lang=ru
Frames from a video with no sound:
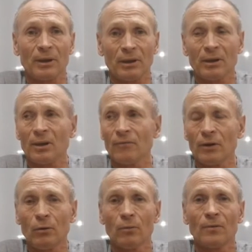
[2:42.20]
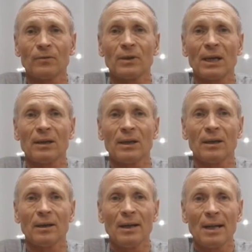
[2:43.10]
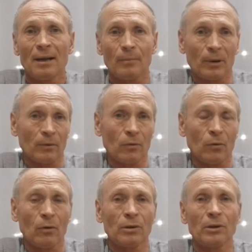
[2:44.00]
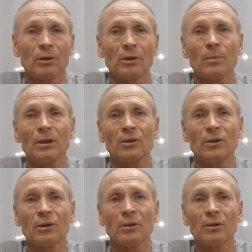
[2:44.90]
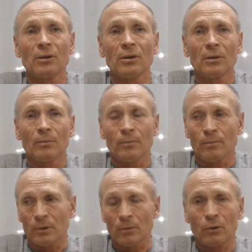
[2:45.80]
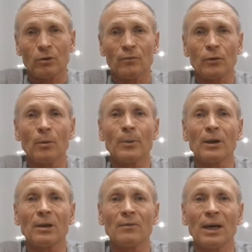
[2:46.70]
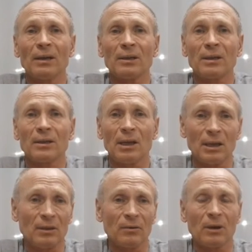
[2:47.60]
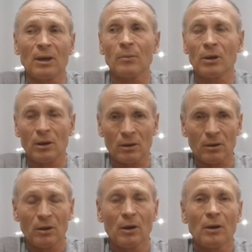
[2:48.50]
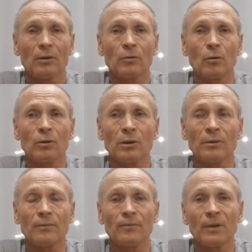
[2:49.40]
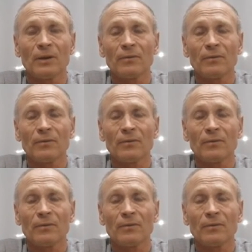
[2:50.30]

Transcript: какие-то выдумывать всякие, прокурор сидит, молчит, потому что все прикрывается. Следственный комитет тоже